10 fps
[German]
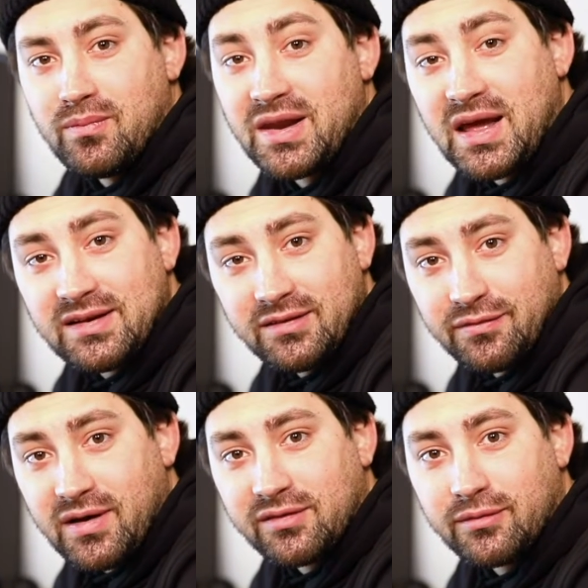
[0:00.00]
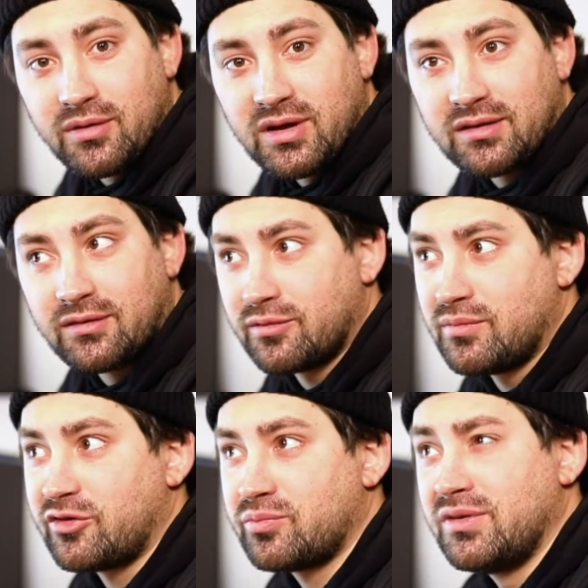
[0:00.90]
Mein altes Fahrzeug hatte
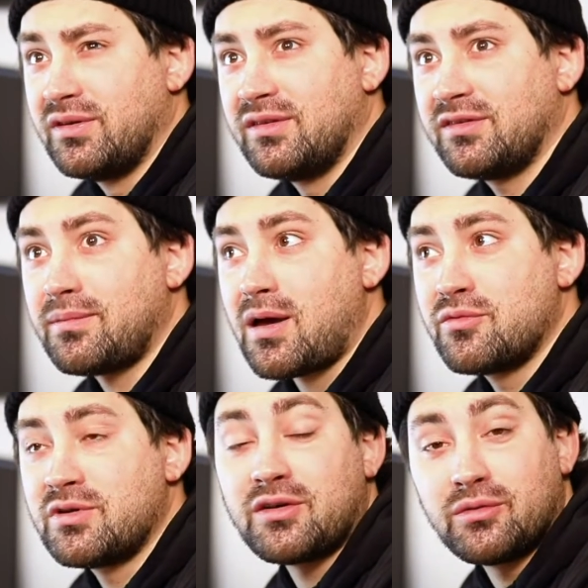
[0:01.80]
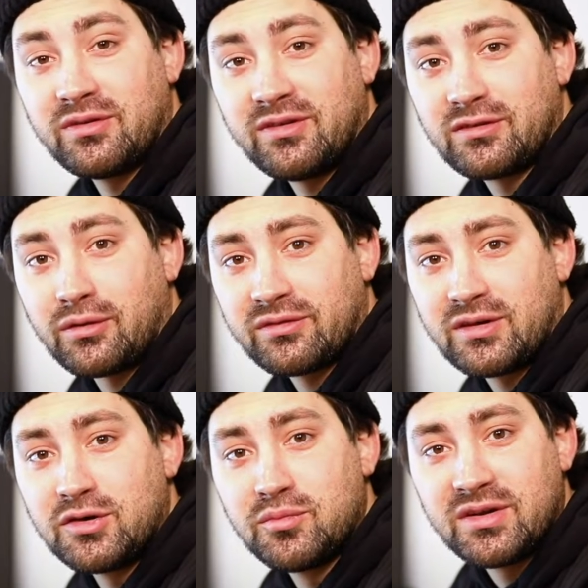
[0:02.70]
zum Beispiel 290.000
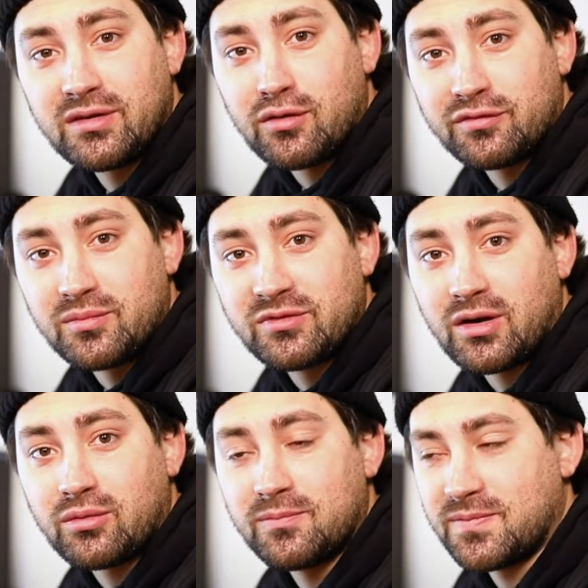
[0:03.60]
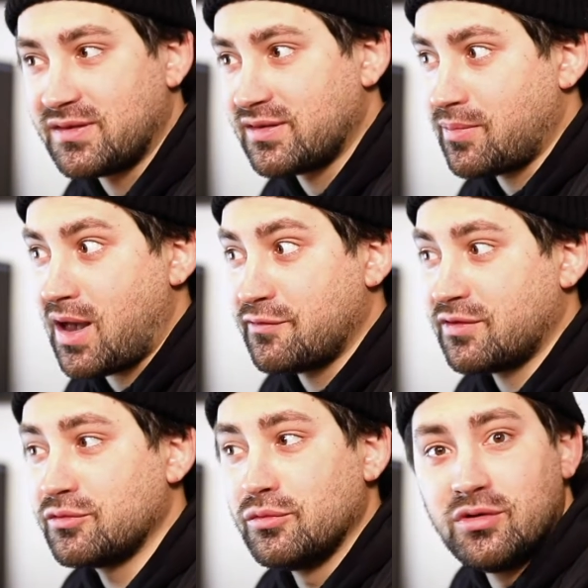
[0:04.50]
Kilometer auf dem Tacho. Ich habe
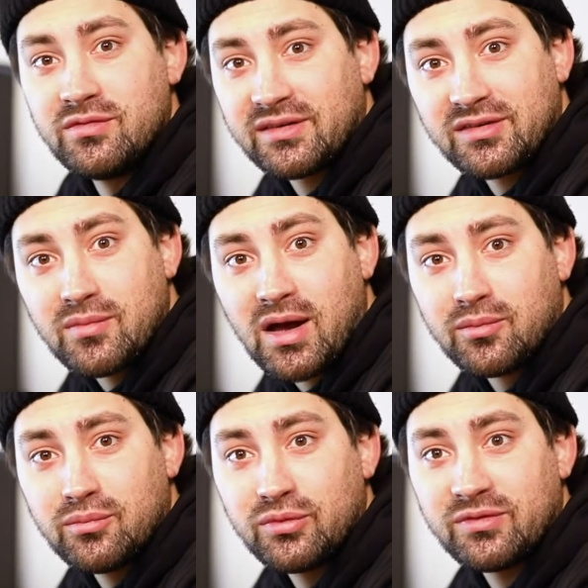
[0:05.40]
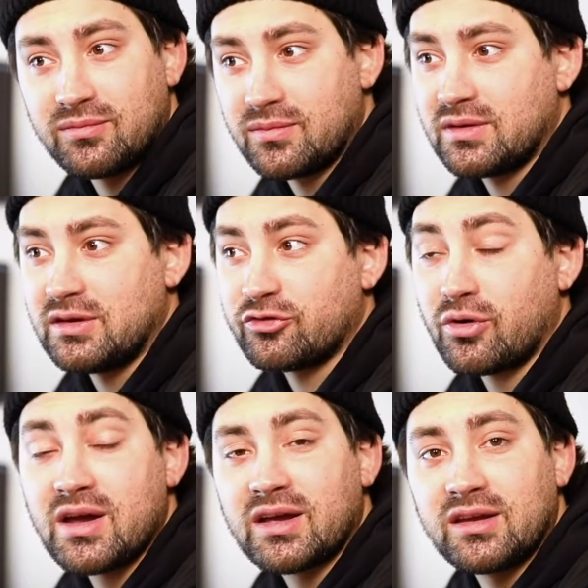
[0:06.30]
einfach nur Ölwechsel machen müssen, die
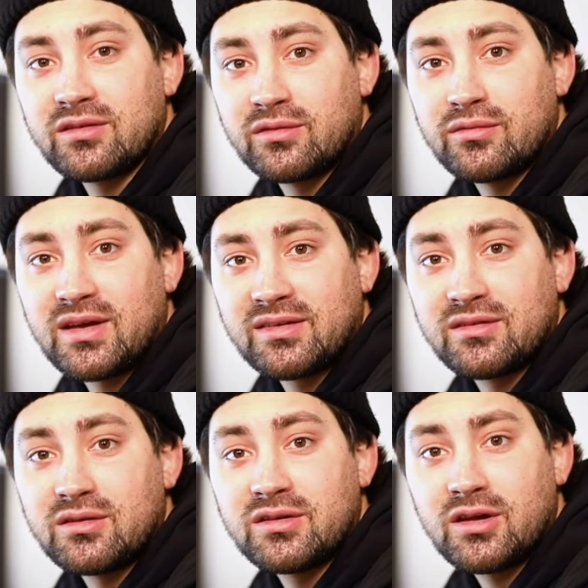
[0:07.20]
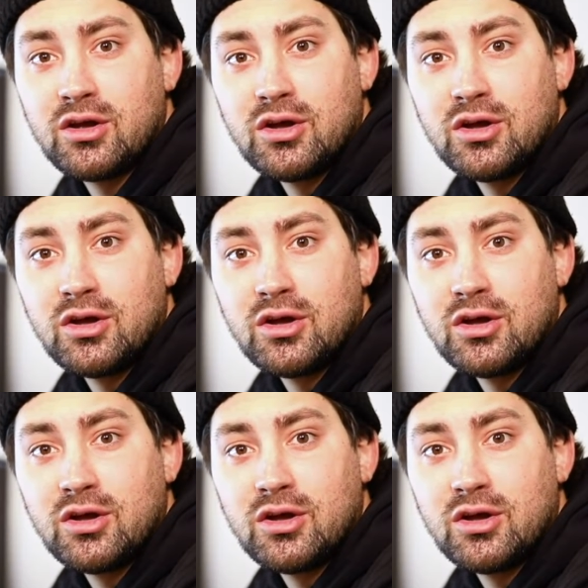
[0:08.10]
Steuerketten gewechselt,